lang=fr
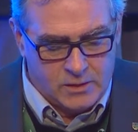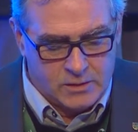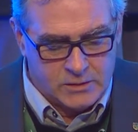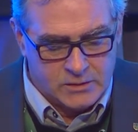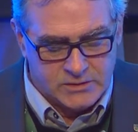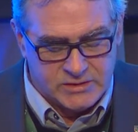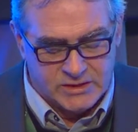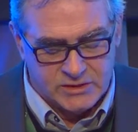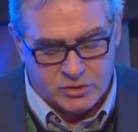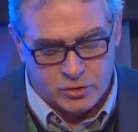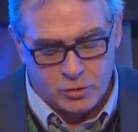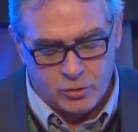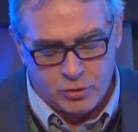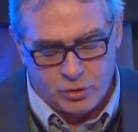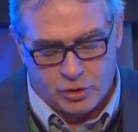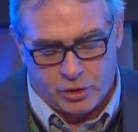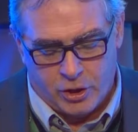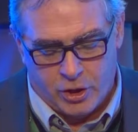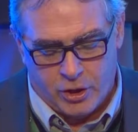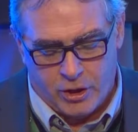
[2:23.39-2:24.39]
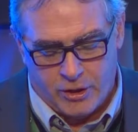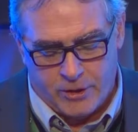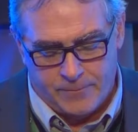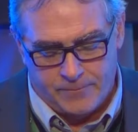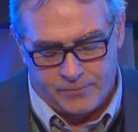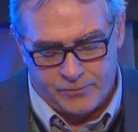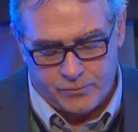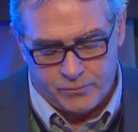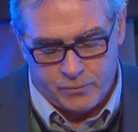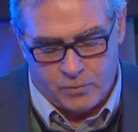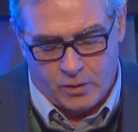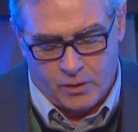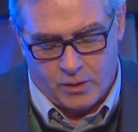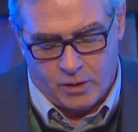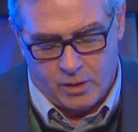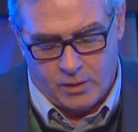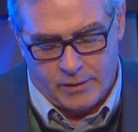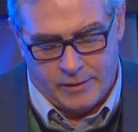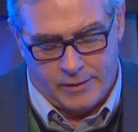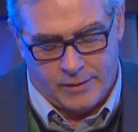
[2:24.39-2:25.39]
C'est sûr que
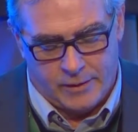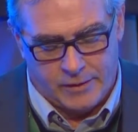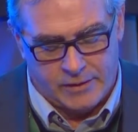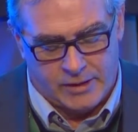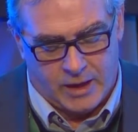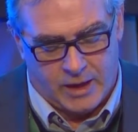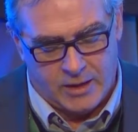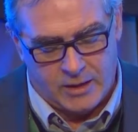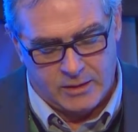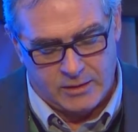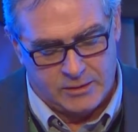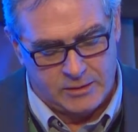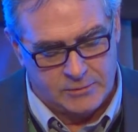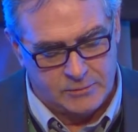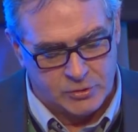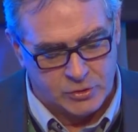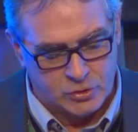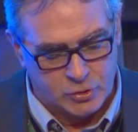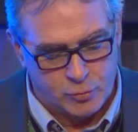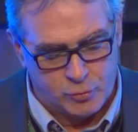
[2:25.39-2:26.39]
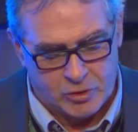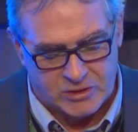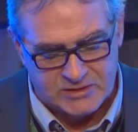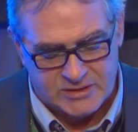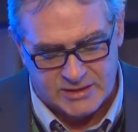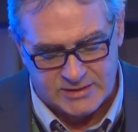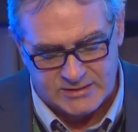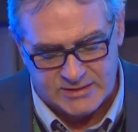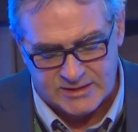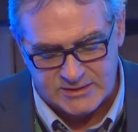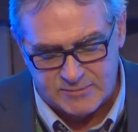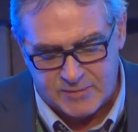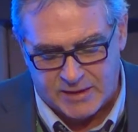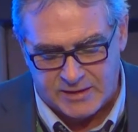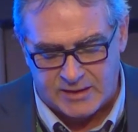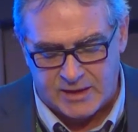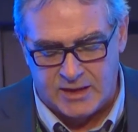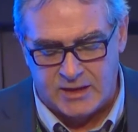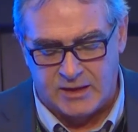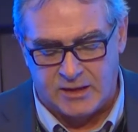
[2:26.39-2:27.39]
euh, quand euh, M. Poisson disait ce
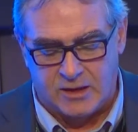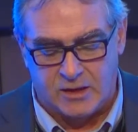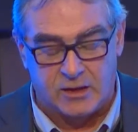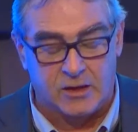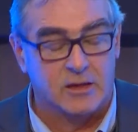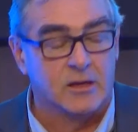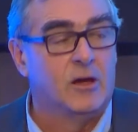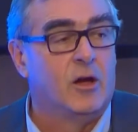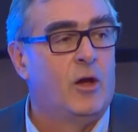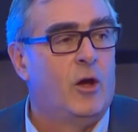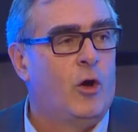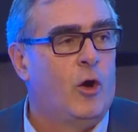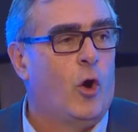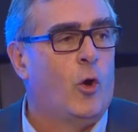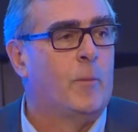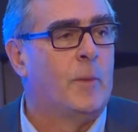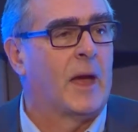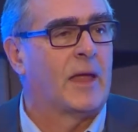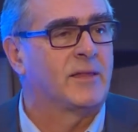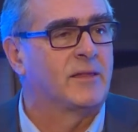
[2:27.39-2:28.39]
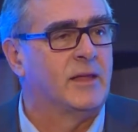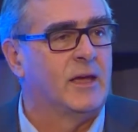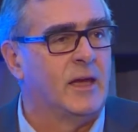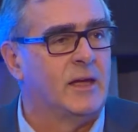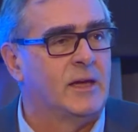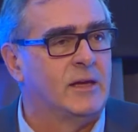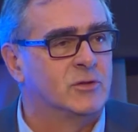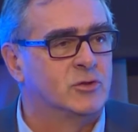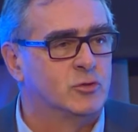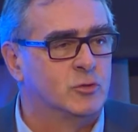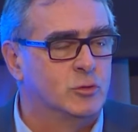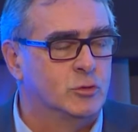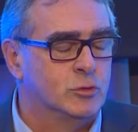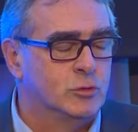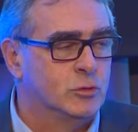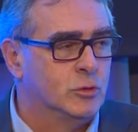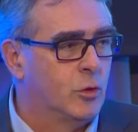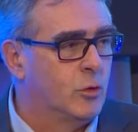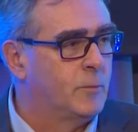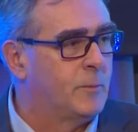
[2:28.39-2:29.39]
matin, euh, on partait,
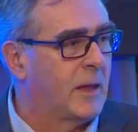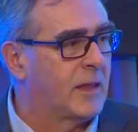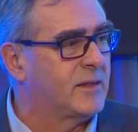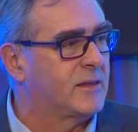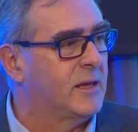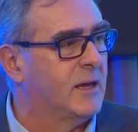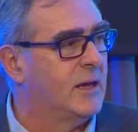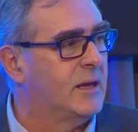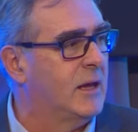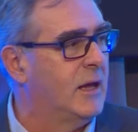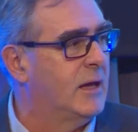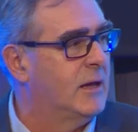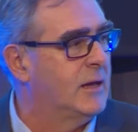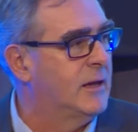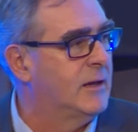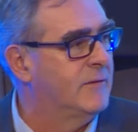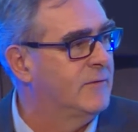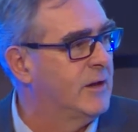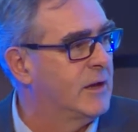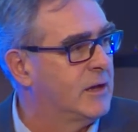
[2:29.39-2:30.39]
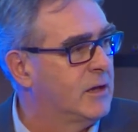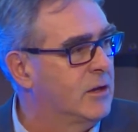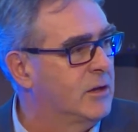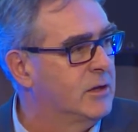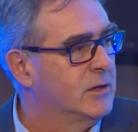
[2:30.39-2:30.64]
on partait avec,